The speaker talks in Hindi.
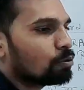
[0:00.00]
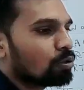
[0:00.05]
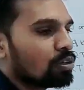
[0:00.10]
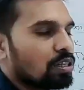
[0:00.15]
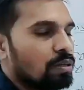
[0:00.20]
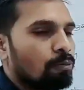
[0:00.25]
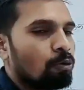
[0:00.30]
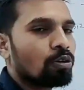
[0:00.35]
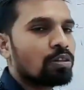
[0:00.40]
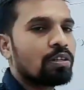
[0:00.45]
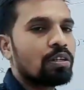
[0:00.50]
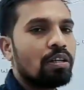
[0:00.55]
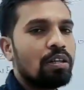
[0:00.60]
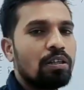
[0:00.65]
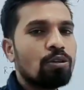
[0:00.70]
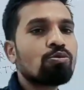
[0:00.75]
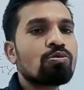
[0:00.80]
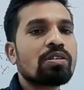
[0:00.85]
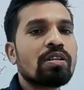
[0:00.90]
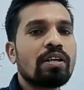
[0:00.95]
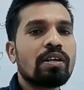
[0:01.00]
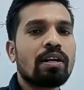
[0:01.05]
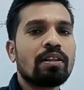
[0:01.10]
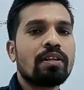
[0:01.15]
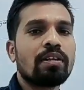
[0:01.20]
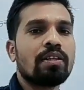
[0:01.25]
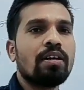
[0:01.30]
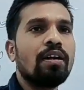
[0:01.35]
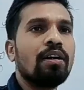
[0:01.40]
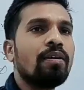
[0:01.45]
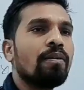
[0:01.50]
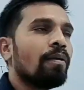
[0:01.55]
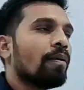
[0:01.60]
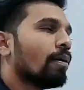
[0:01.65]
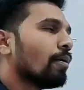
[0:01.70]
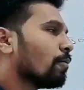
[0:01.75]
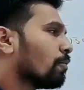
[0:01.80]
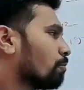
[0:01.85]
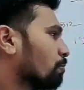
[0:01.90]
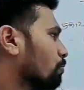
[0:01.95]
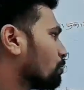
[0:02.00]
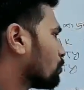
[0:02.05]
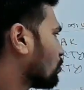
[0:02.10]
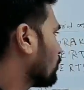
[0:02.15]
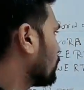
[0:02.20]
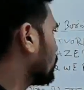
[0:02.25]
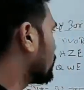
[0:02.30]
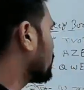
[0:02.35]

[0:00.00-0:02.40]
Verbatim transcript: पे जो कीबोर्ड यूज़ किया जाता था उसको